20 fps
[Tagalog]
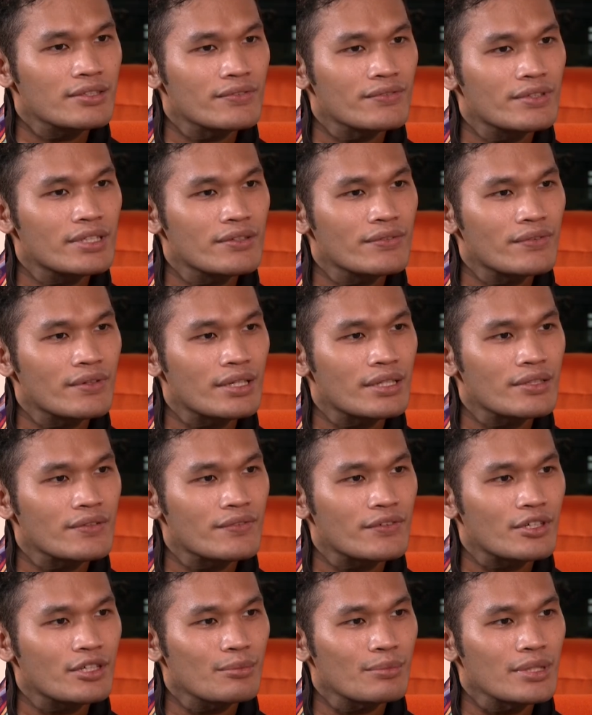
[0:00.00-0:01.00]
of different
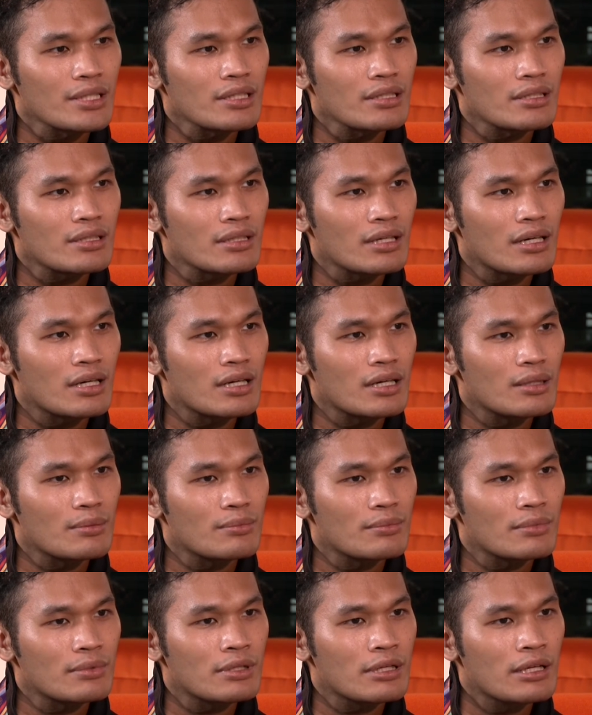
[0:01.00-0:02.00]
for me.
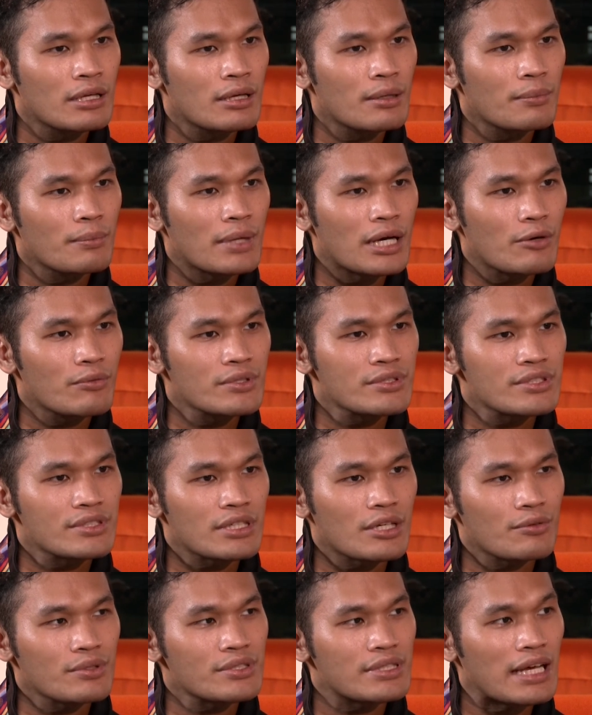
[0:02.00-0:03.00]
Um, I was
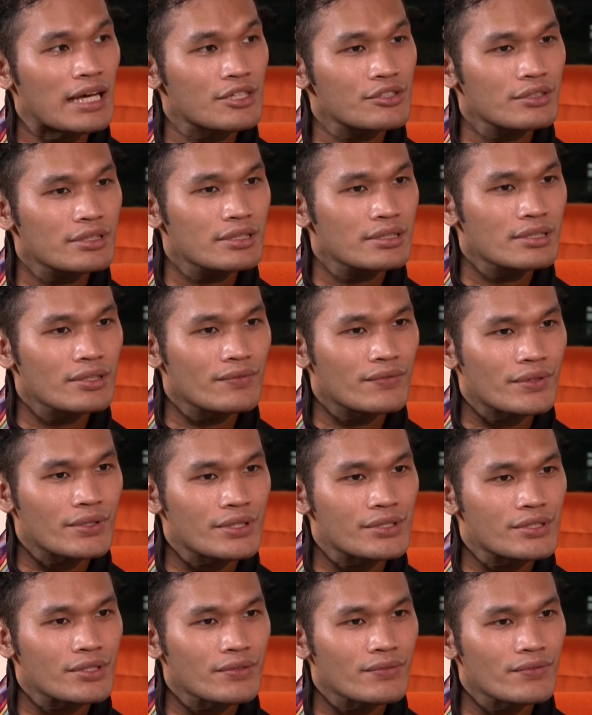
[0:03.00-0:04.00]
I was actually in the
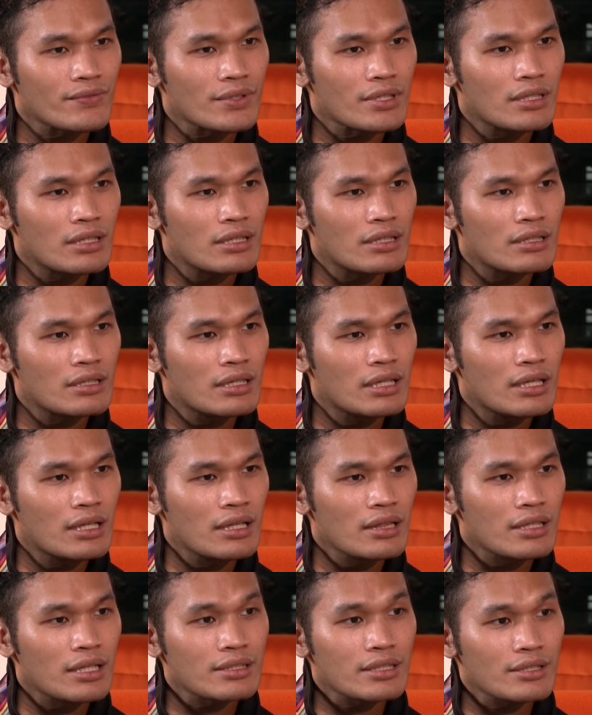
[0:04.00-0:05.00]
verge of uh,
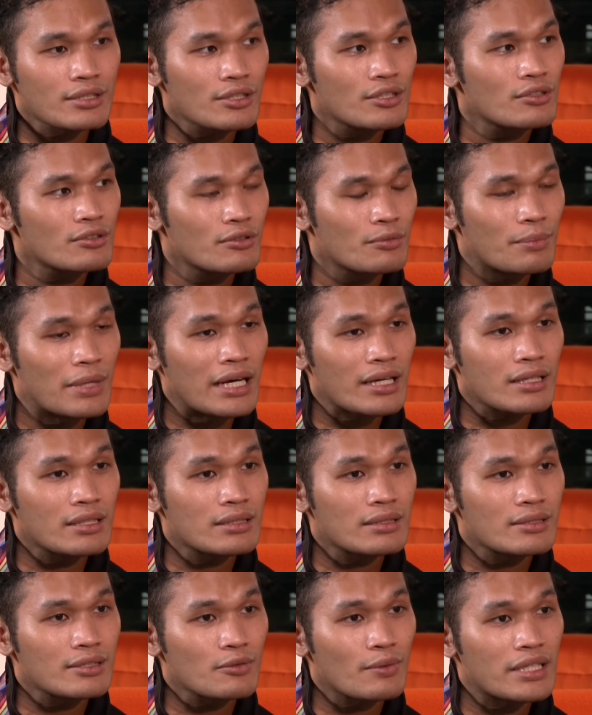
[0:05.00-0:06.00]
letting go back
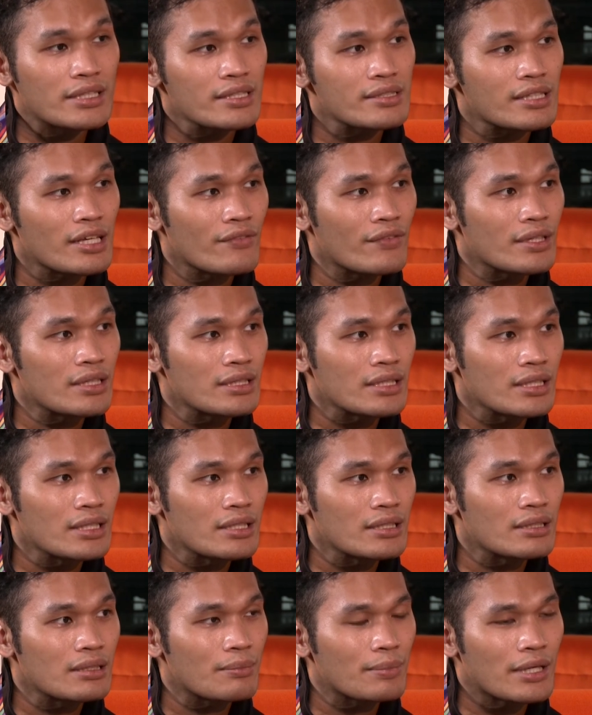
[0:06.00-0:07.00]
in
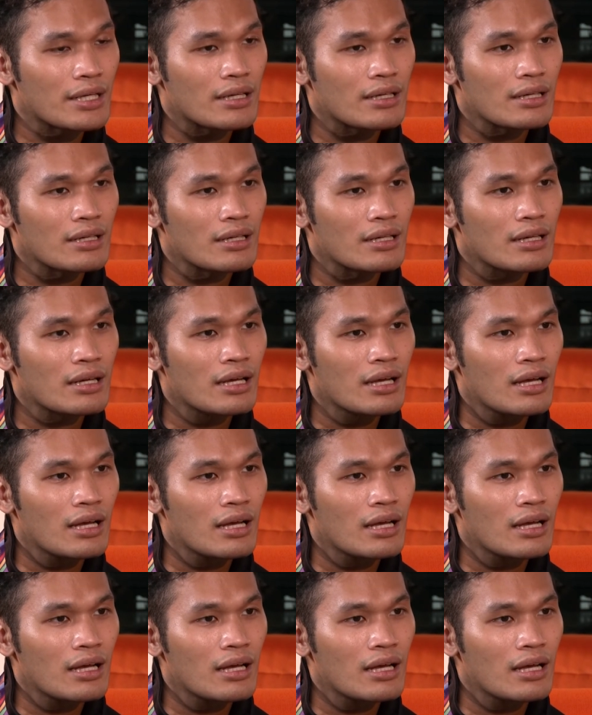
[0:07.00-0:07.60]
2017. How parang, come?